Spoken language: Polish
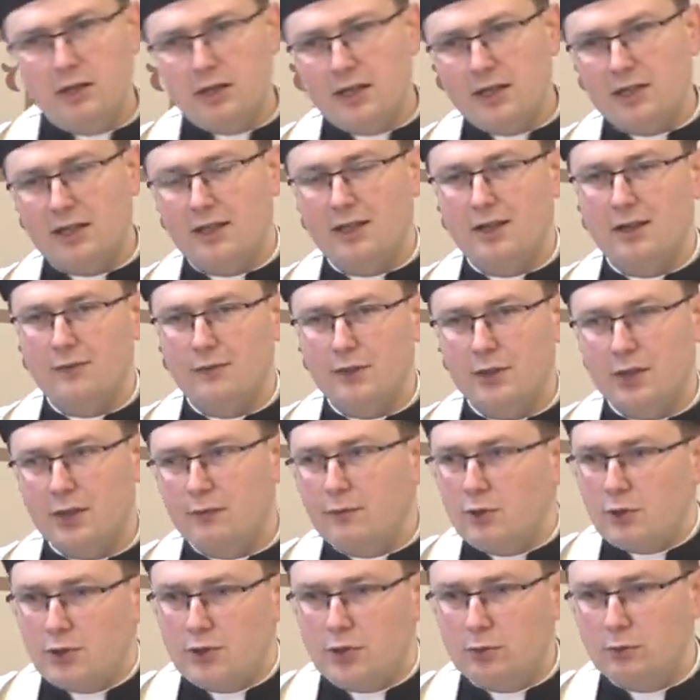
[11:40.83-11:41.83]
takie
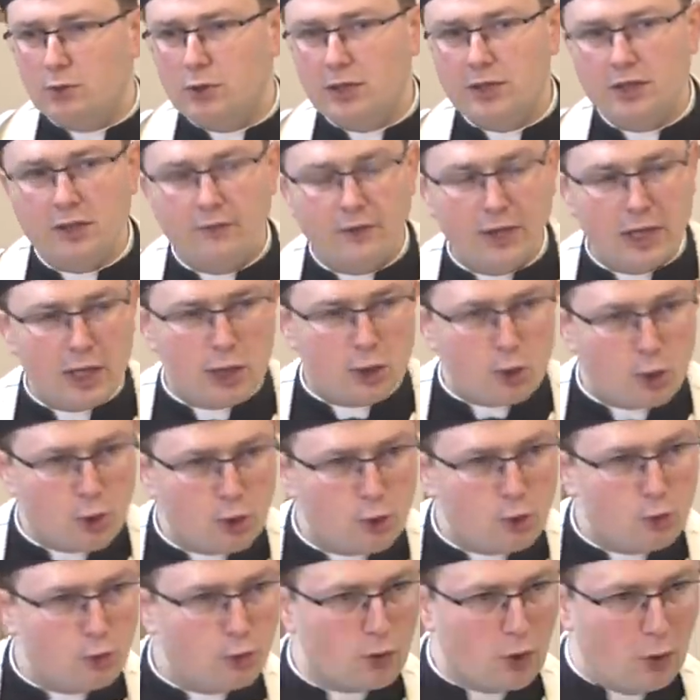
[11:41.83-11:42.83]
nawyki właśnie, które niewiele
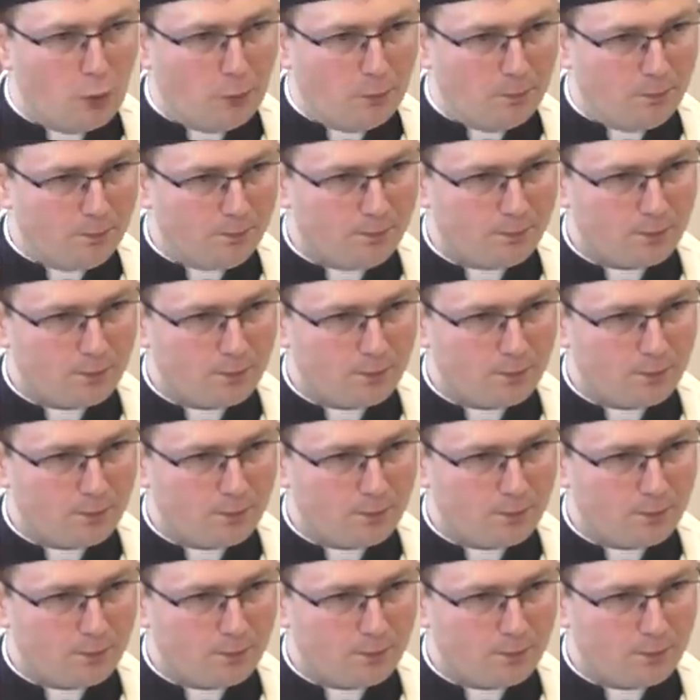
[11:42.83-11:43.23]
kosztują.